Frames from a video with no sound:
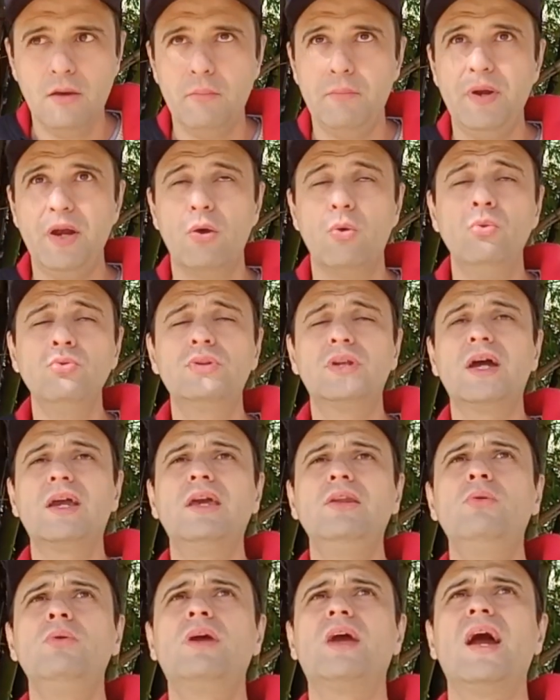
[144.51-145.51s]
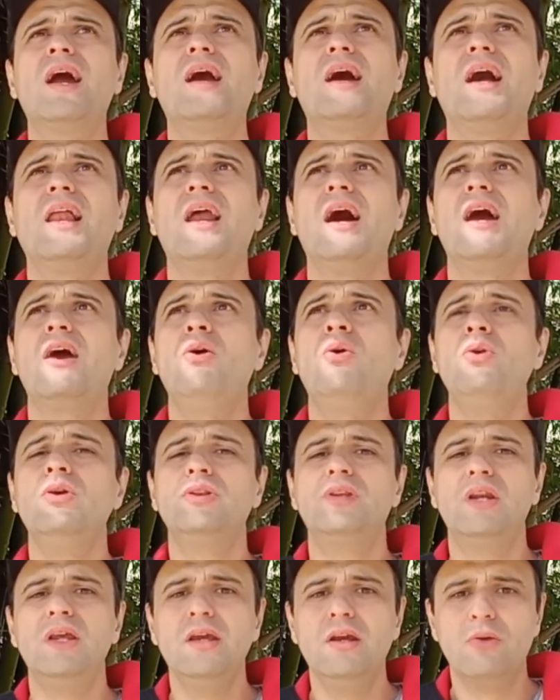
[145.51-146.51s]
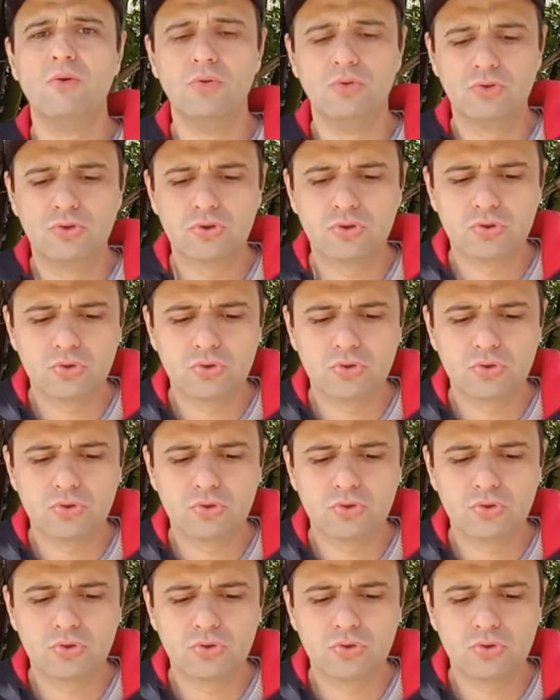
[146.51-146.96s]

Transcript: Pergunta que não quer calar. Rodrigo,